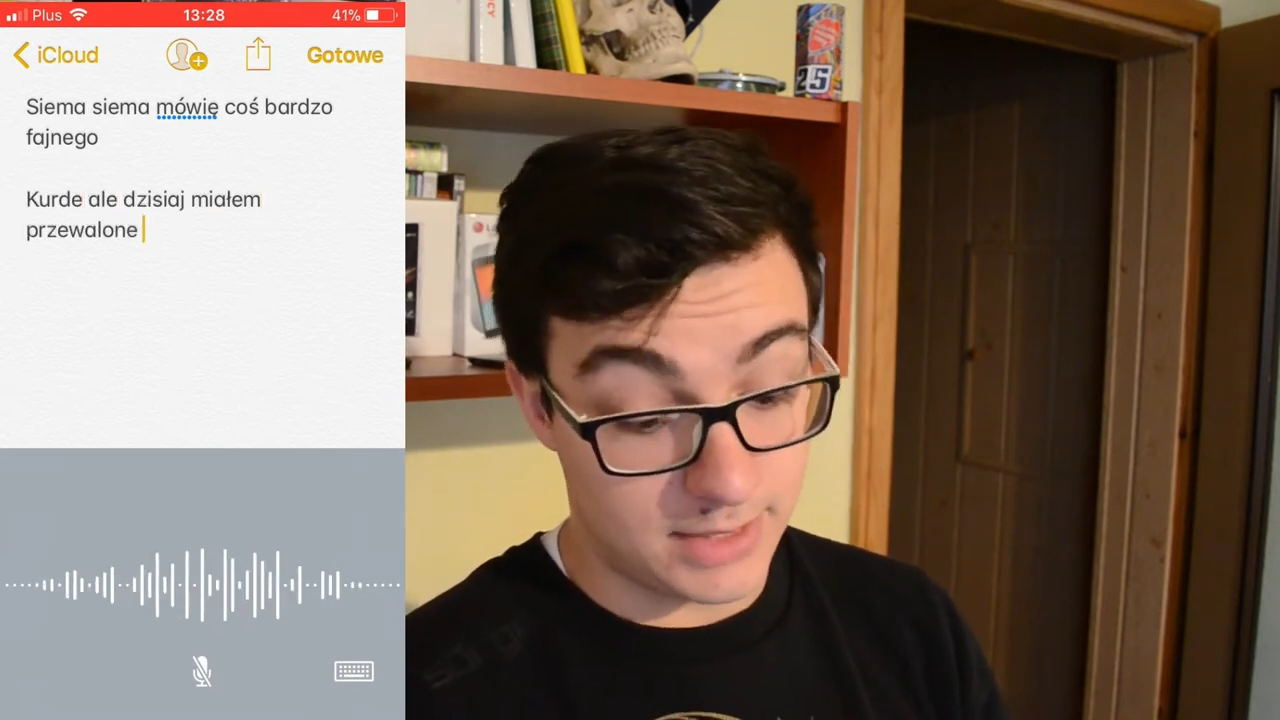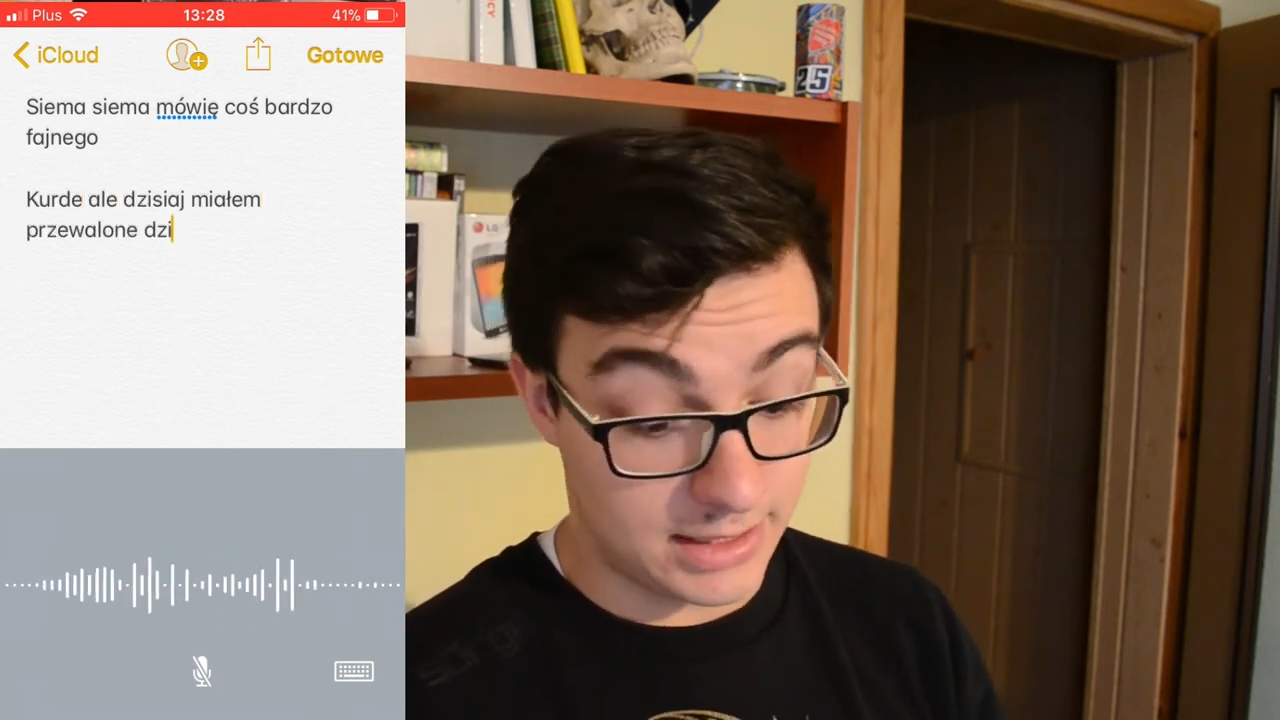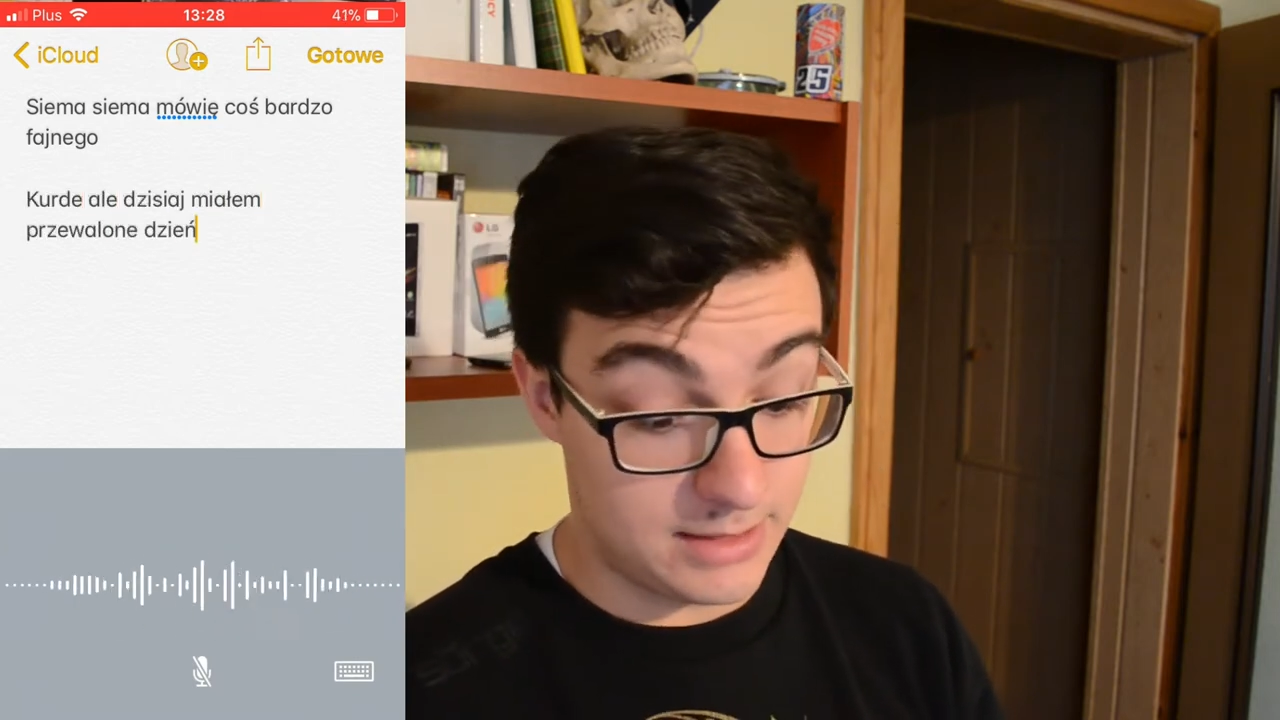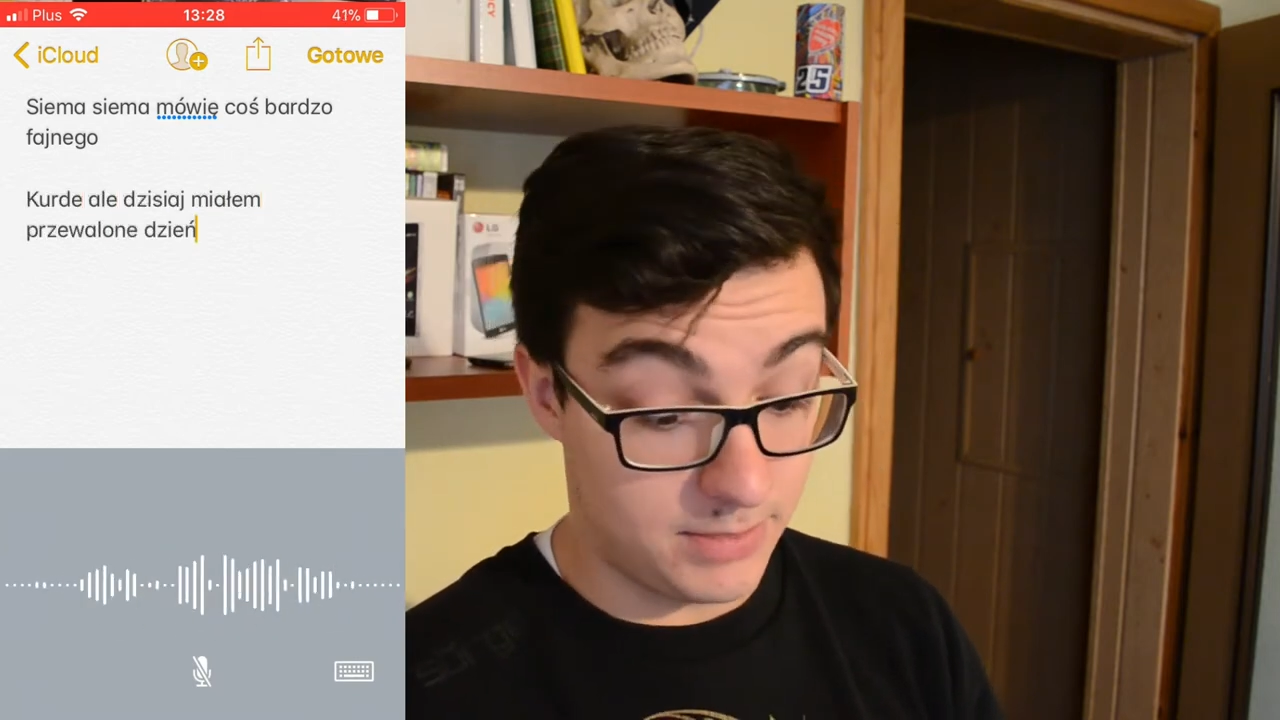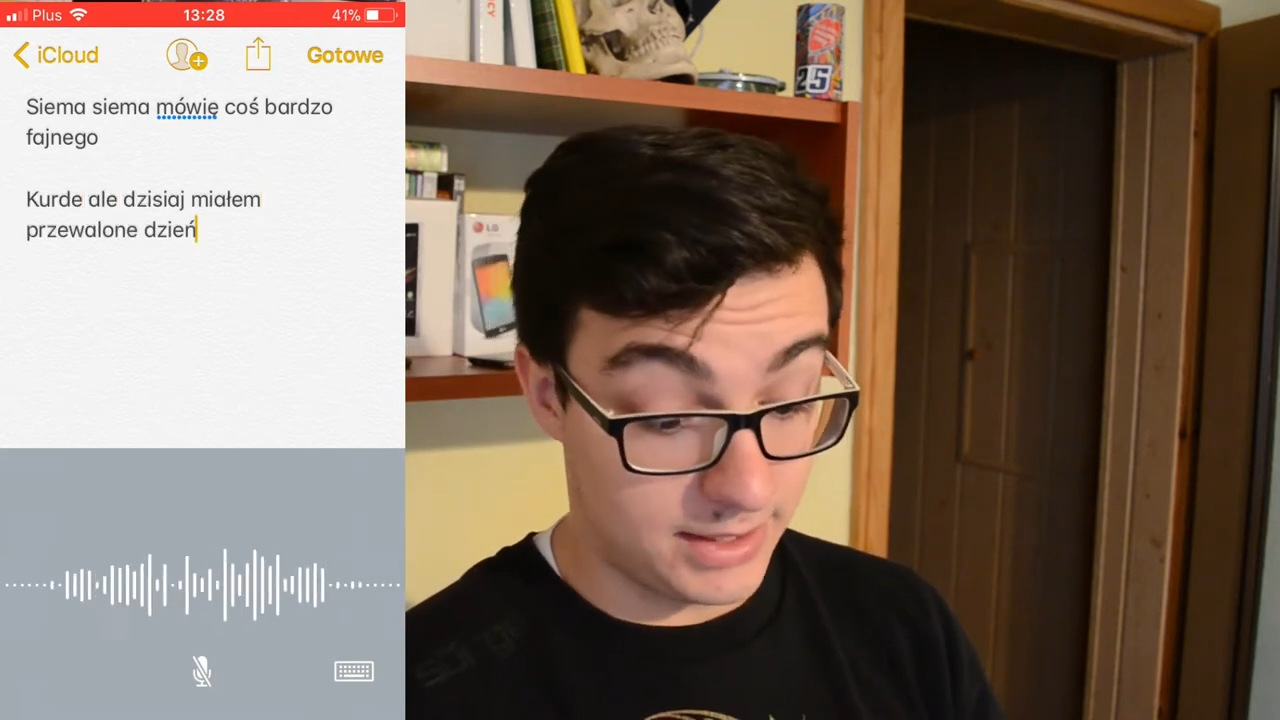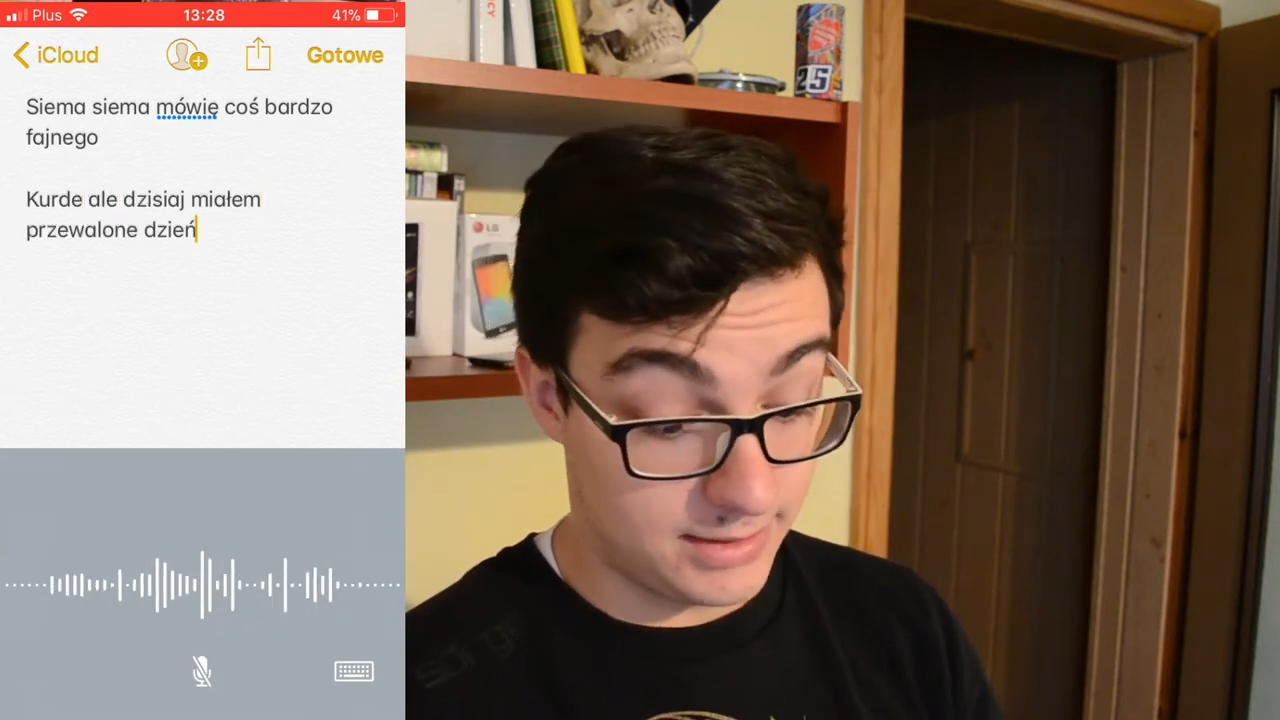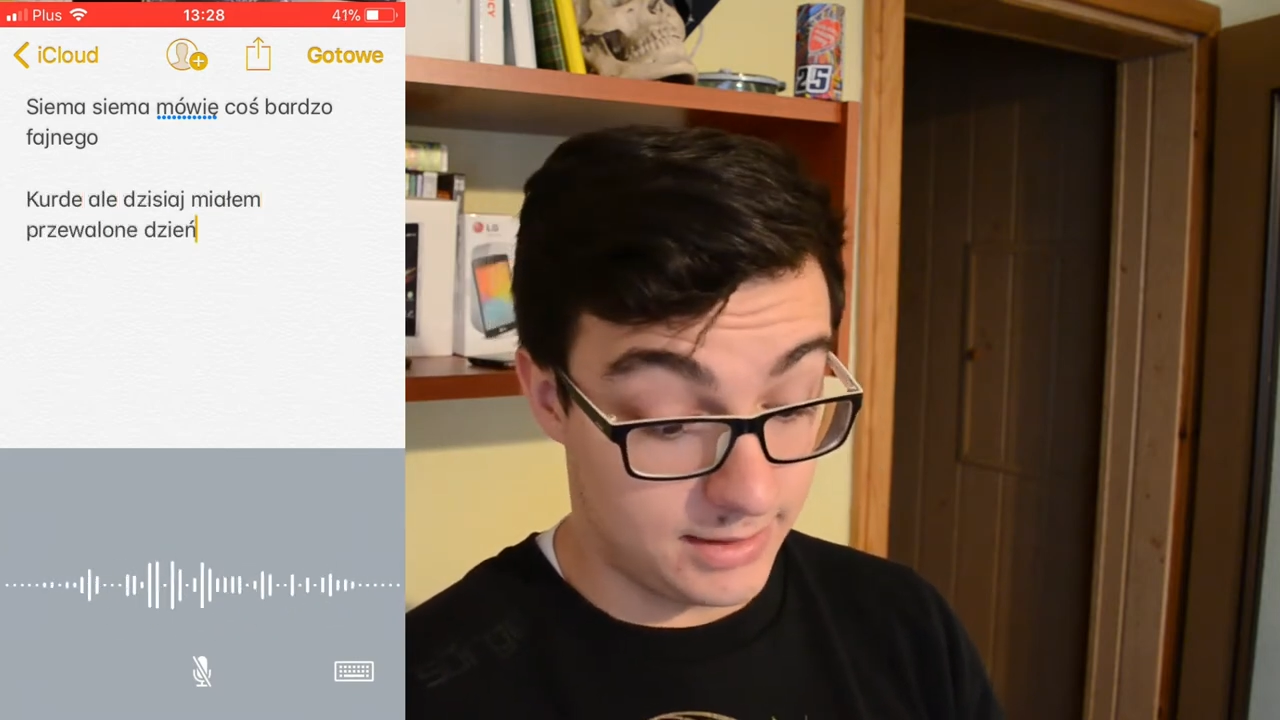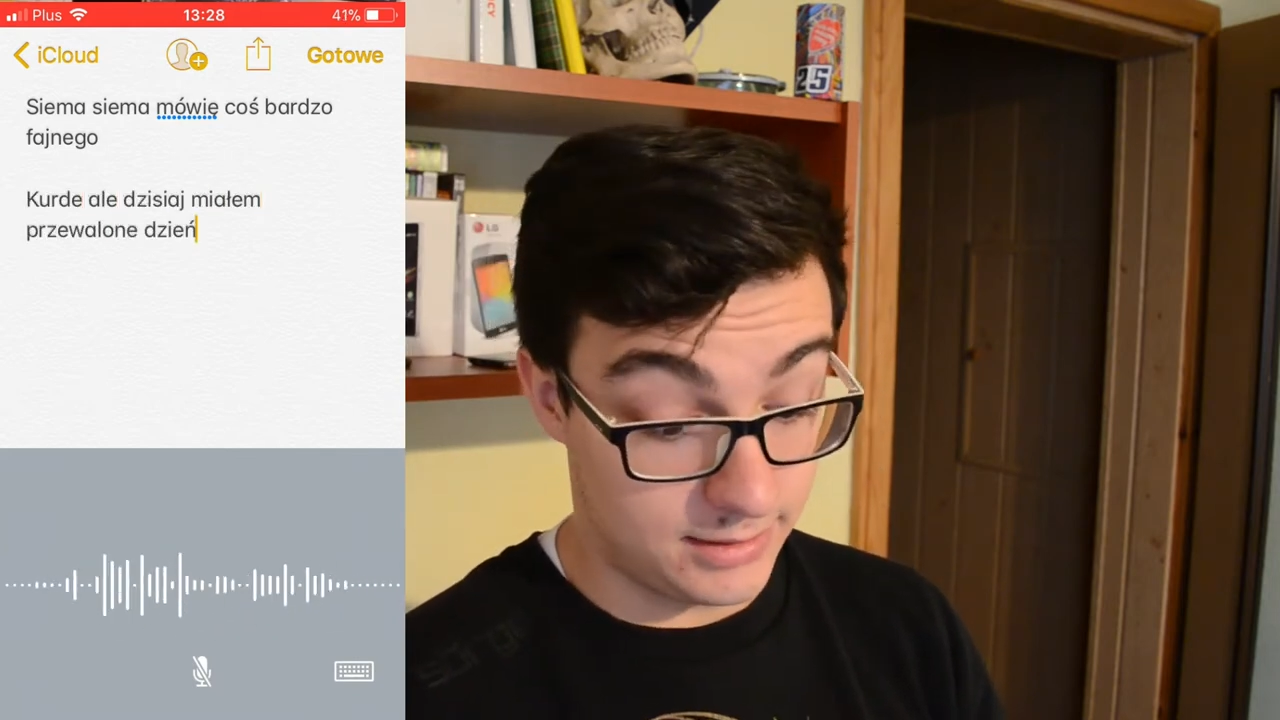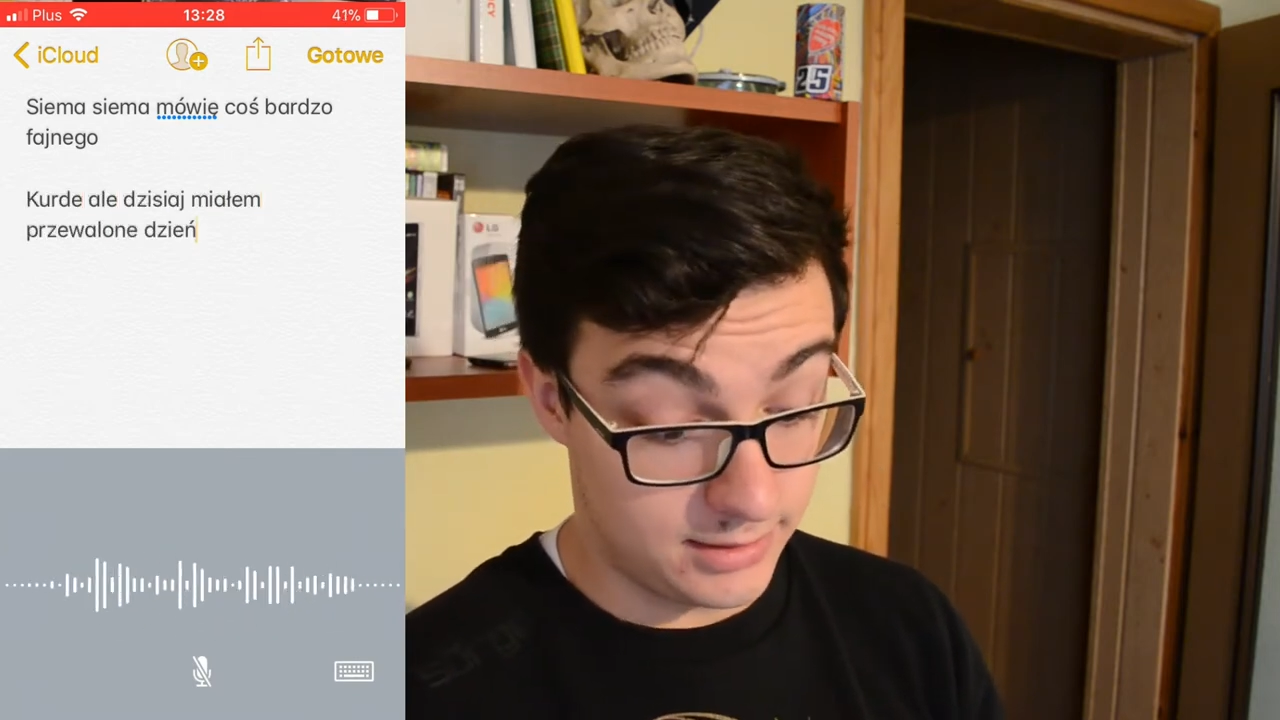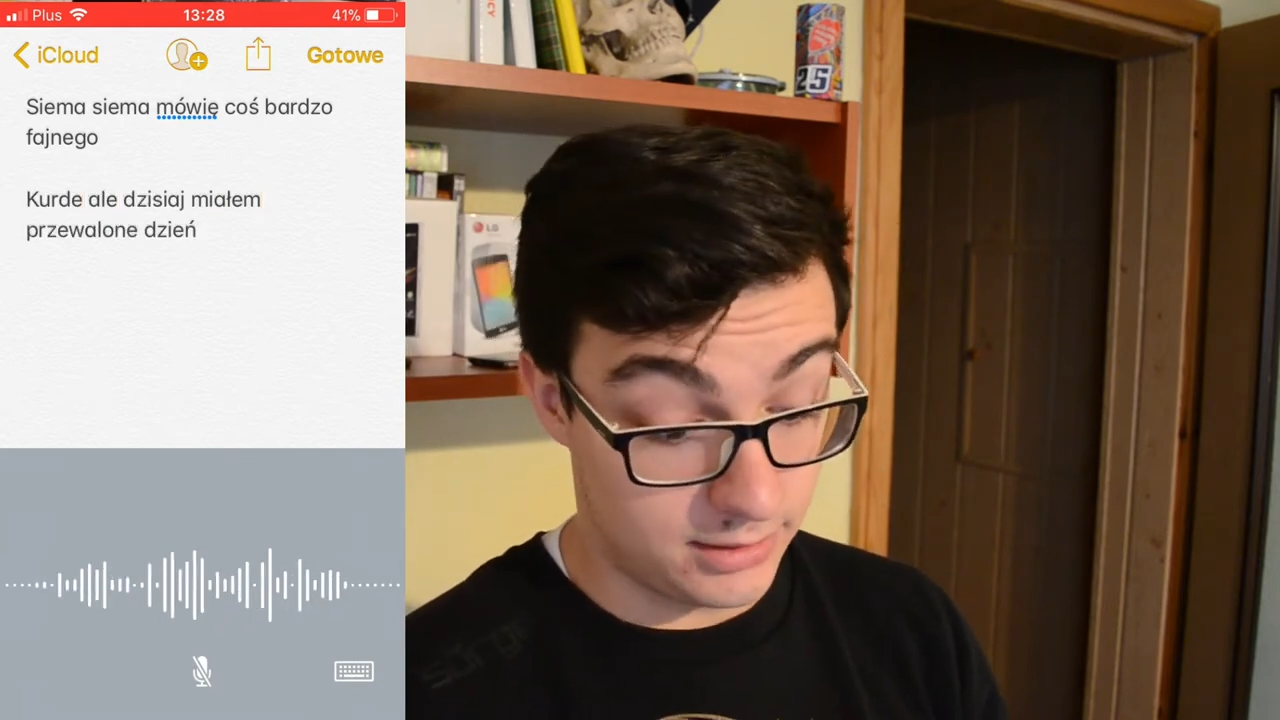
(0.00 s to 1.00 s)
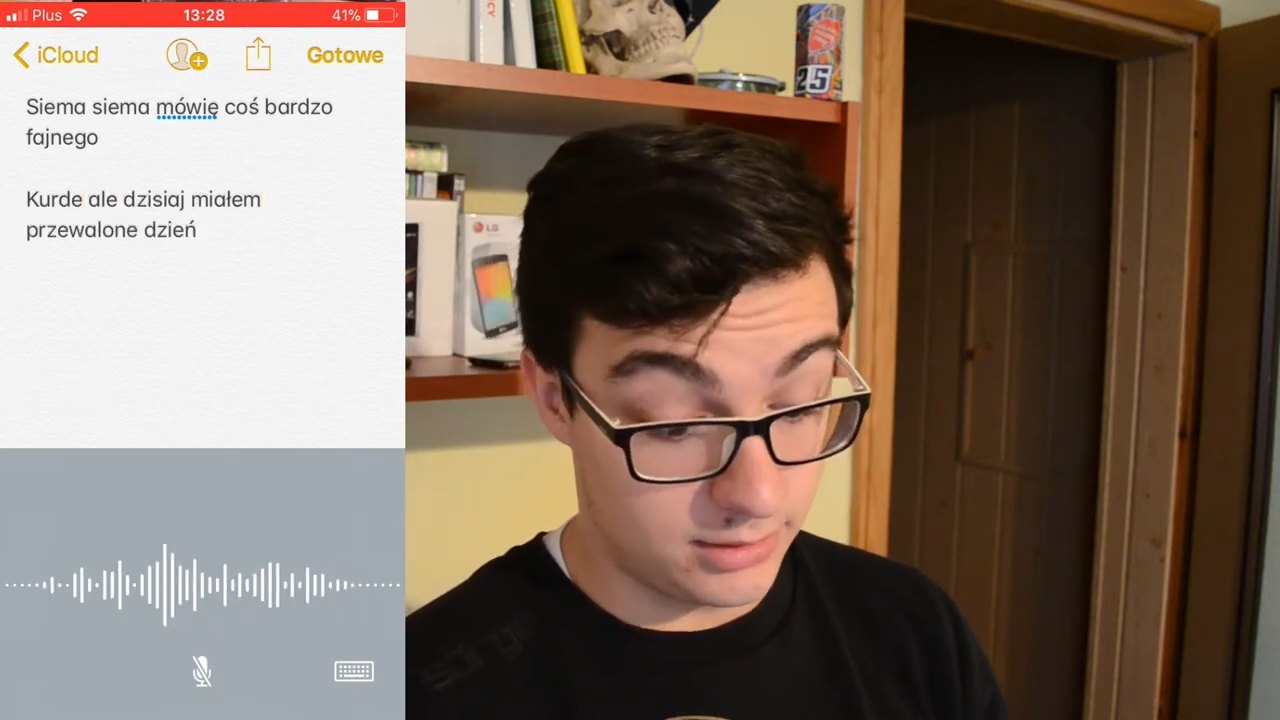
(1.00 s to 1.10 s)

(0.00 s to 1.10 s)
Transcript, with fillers: taki padnięty.